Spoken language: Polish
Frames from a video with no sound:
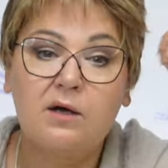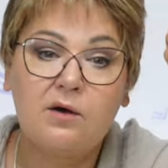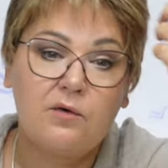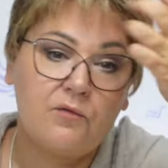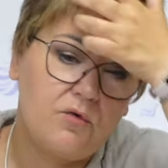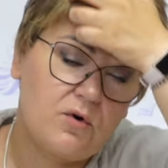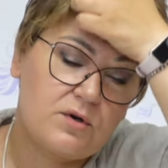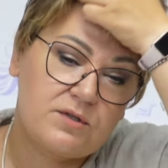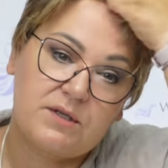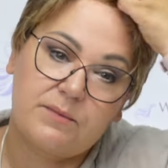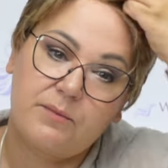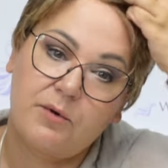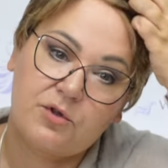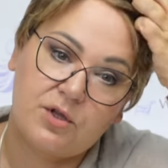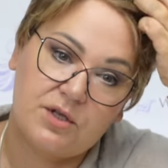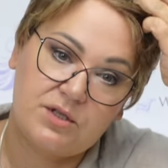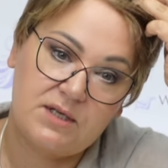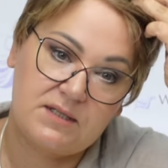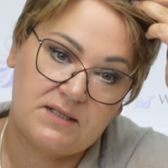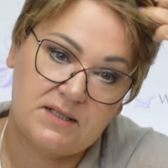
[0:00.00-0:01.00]
Włosy
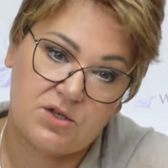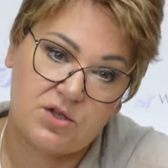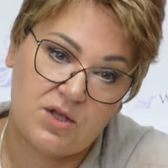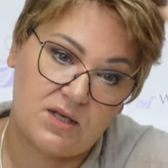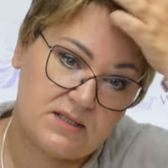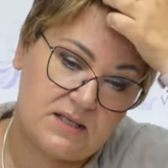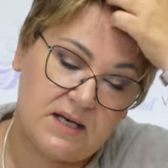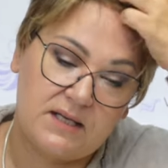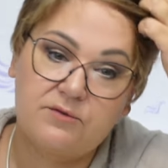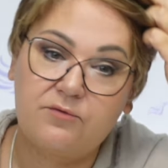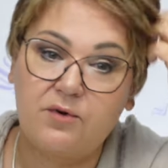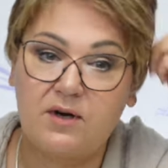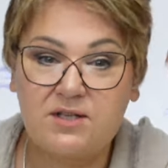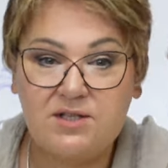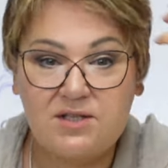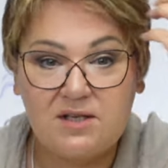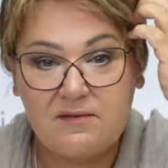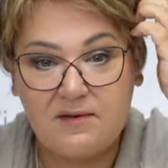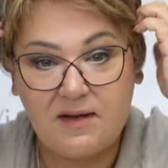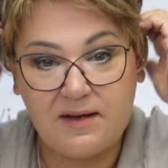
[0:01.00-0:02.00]
możecie zaczesać
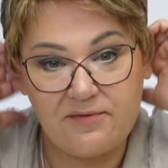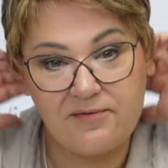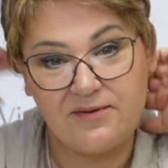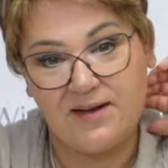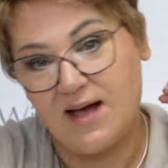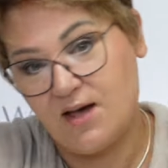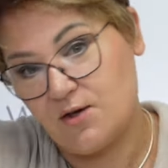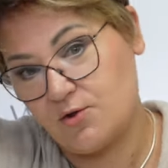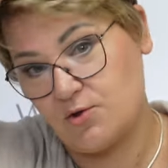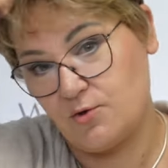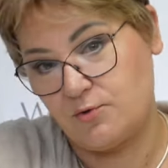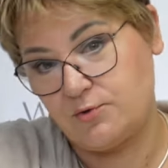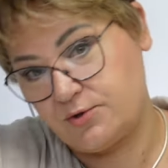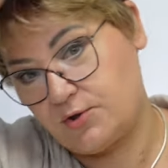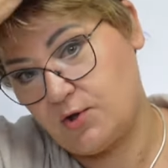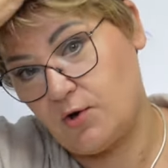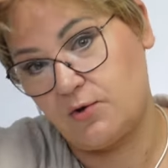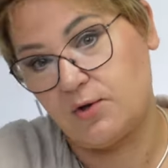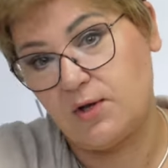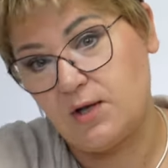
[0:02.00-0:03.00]
właściwie w każdą
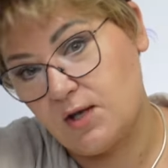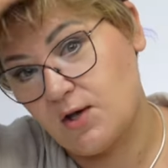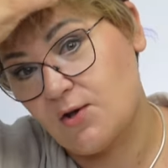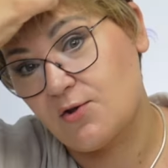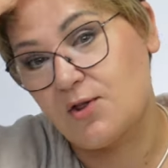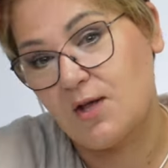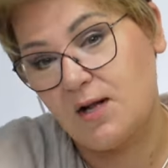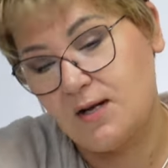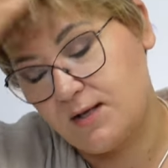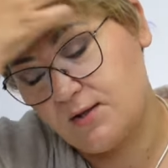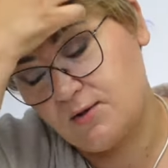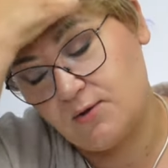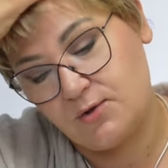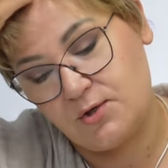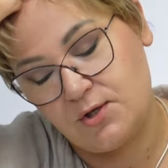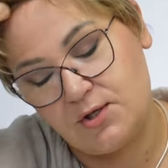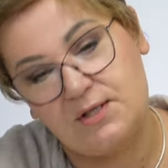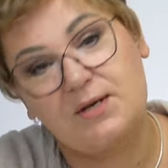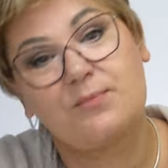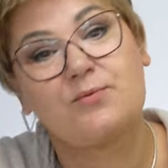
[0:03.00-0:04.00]
stronę. Jeżeli
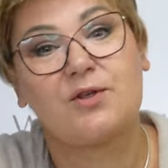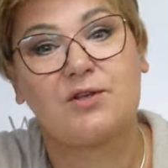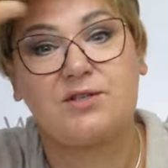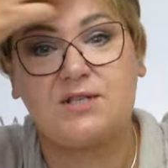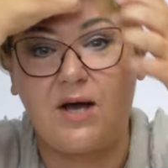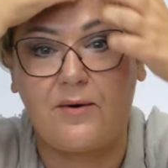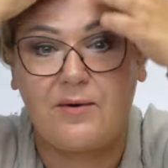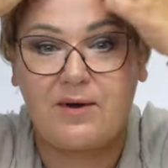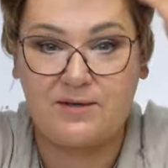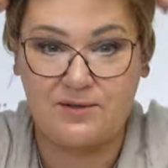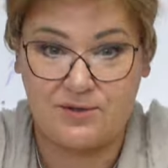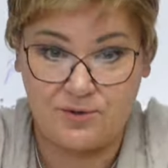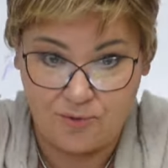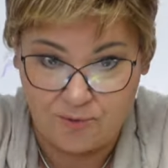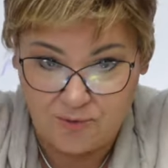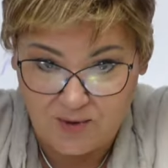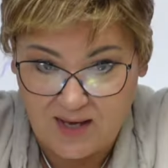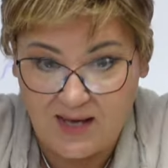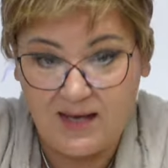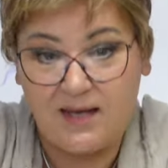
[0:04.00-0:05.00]
nosicie przedziałek z
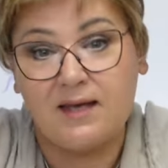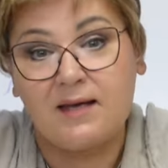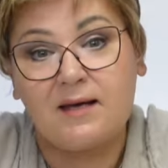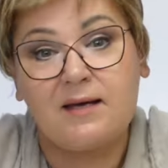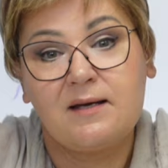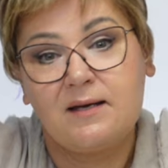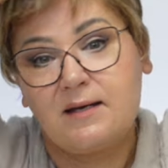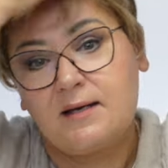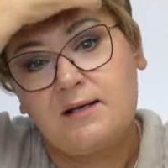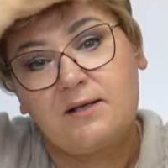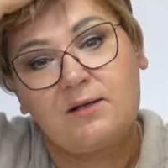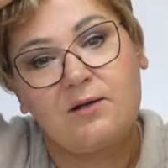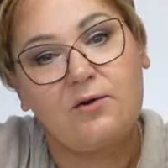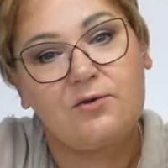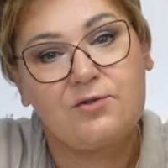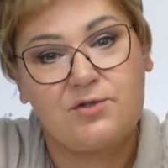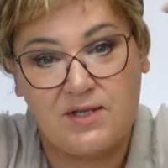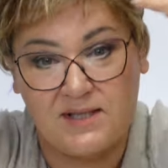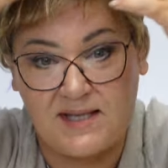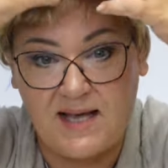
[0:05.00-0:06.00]
drugiej, to
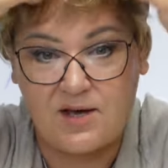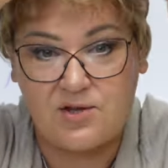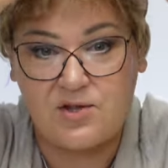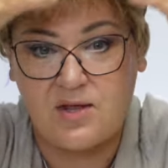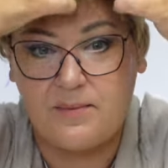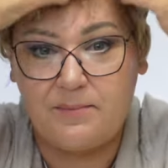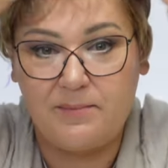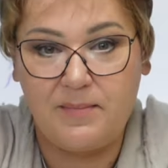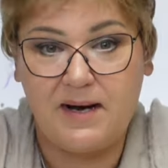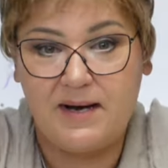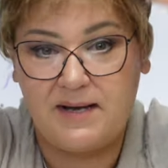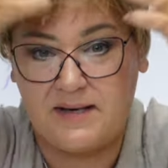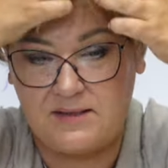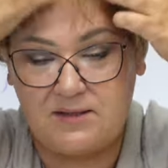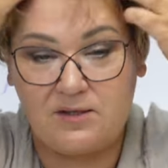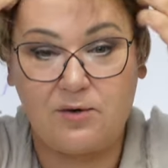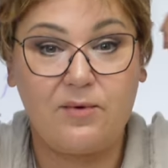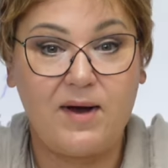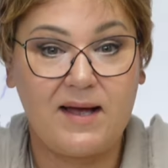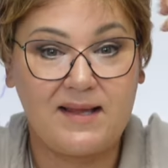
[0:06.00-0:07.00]
on się także
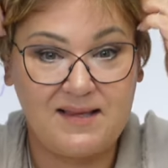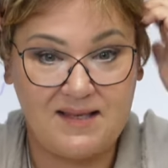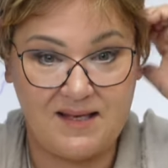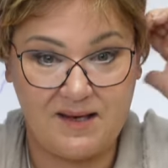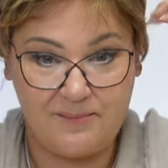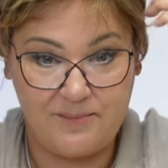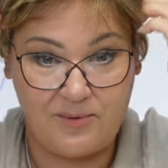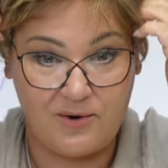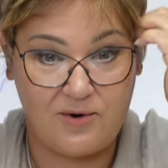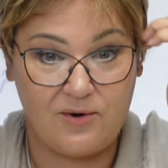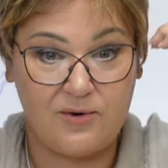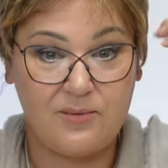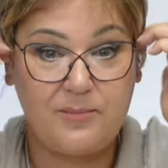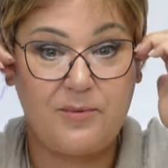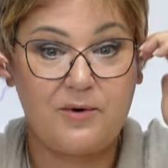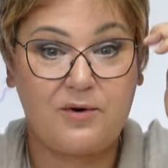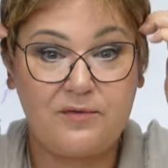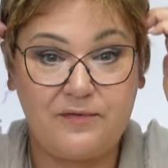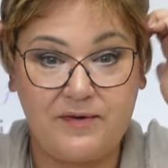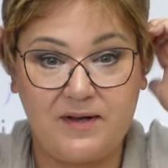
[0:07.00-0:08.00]
bardzo ładnie po,
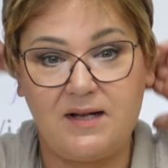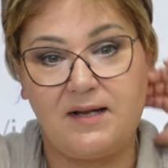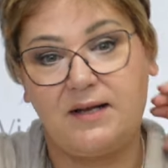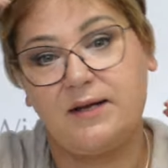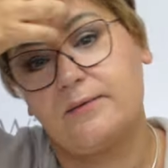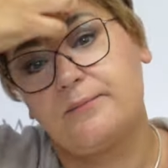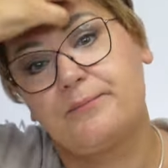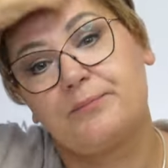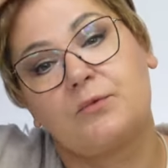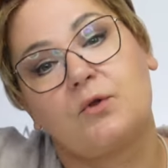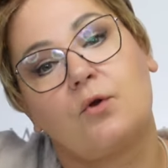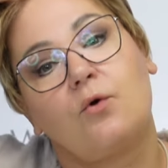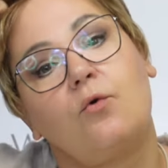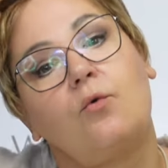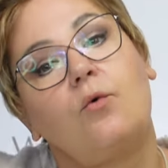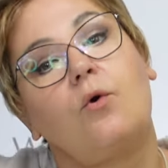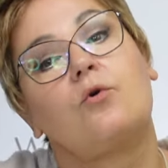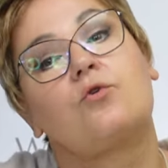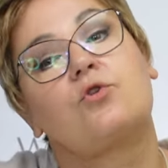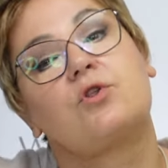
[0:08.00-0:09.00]
po chwili
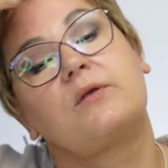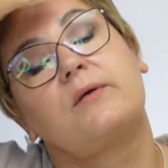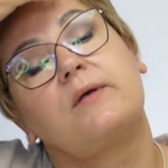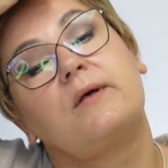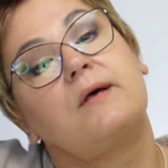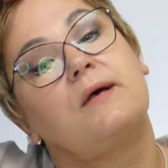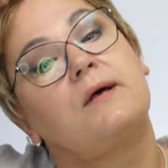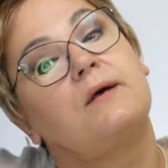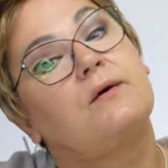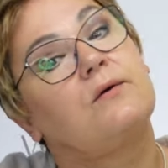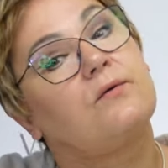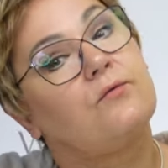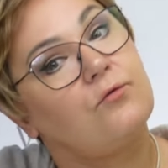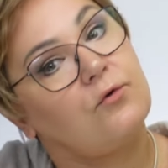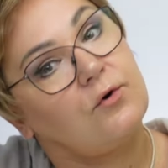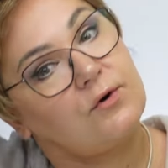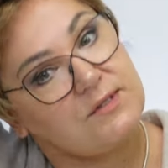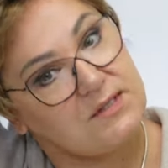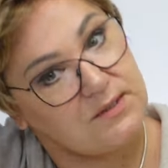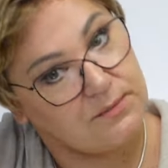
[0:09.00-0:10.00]
ułoży.
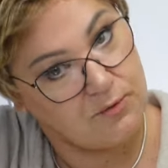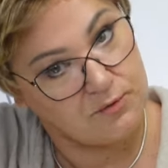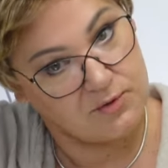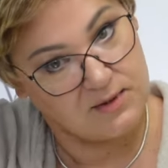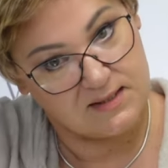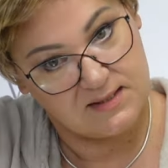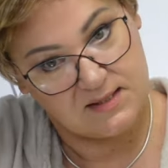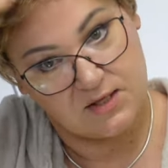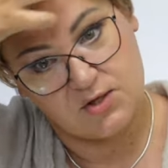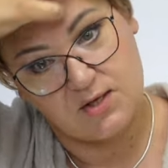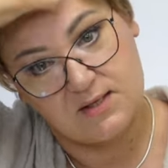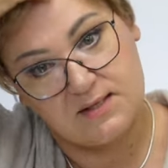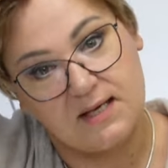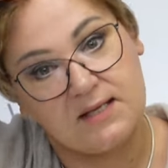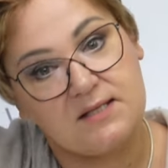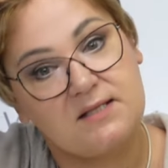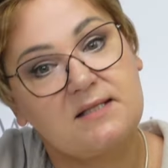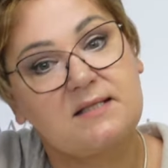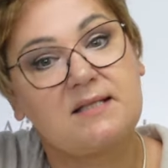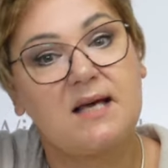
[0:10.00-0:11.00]
Włosy można
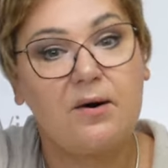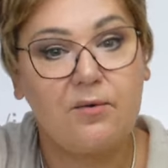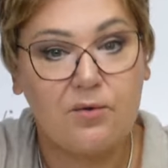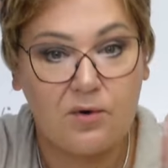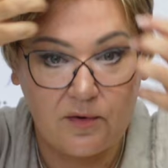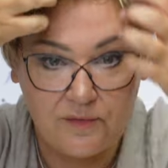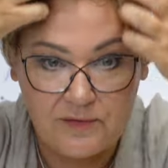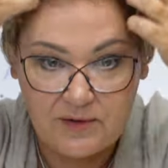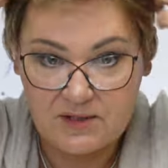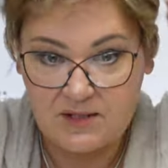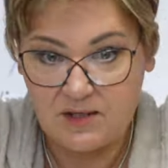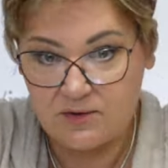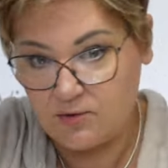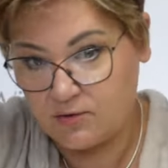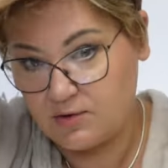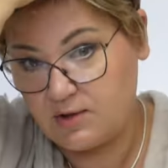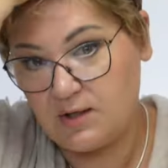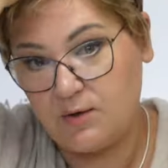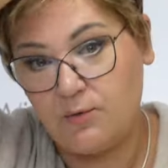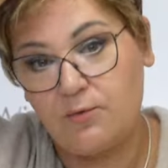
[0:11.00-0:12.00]
zaczesać całkowicie do
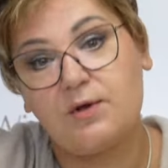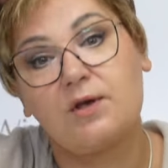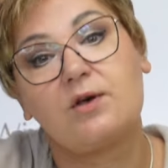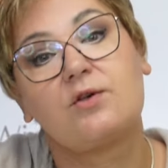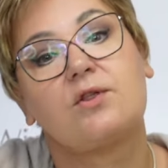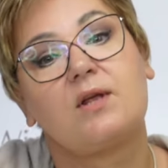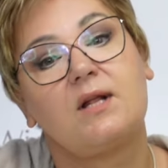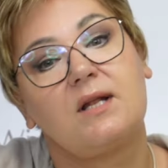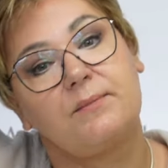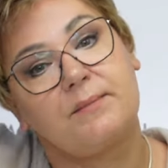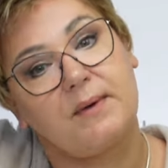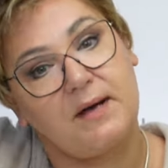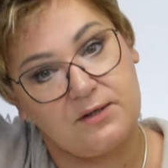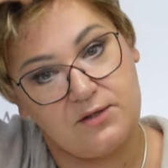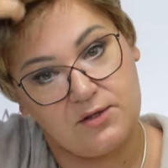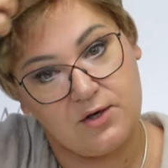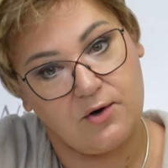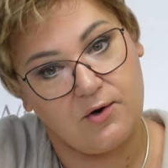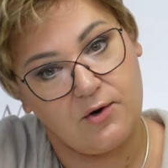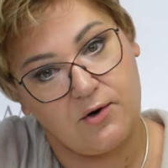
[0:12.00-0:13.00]
tyłu, jeżeli
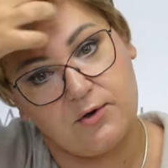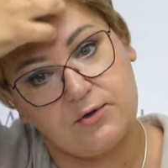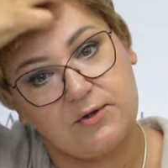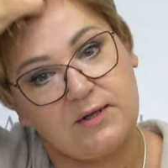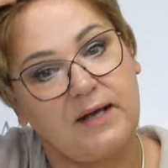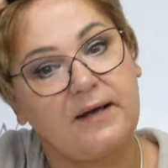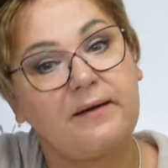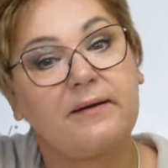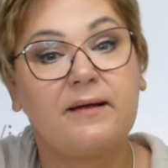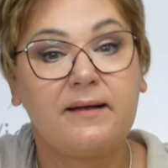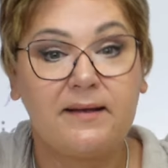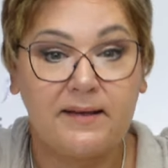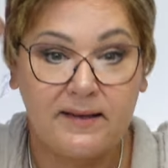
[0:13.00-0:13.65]
macie ochotę